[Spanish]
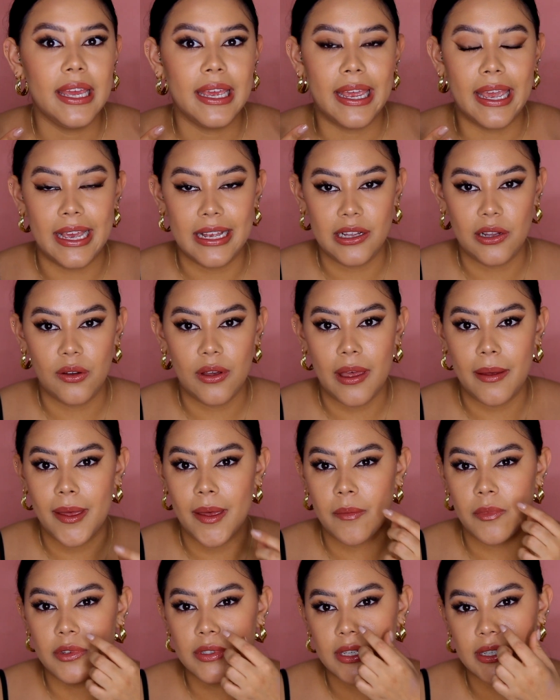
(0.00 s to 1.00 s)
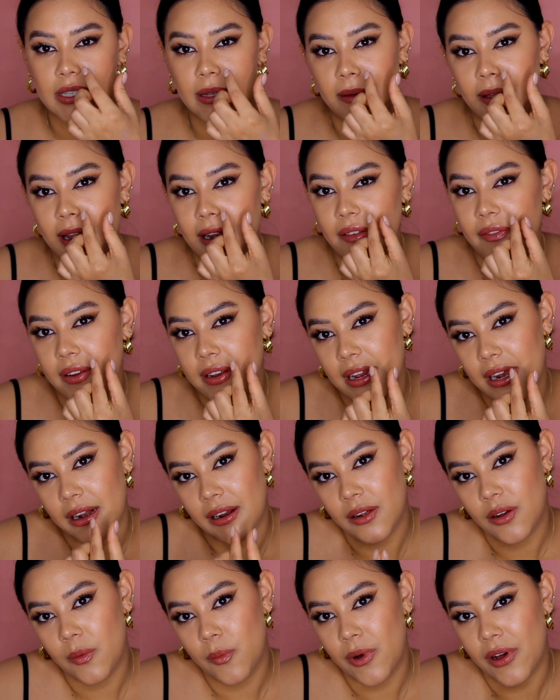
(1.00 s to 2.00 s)
que es lo que vemos que se ve al
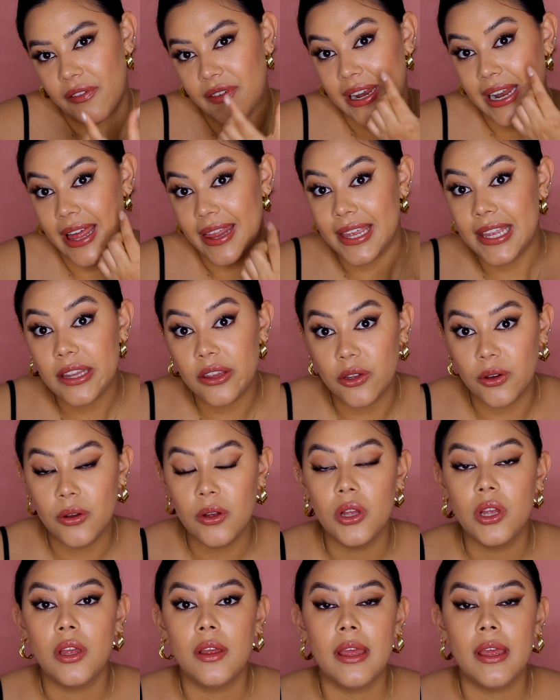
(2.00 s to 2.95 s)
final como afiladito.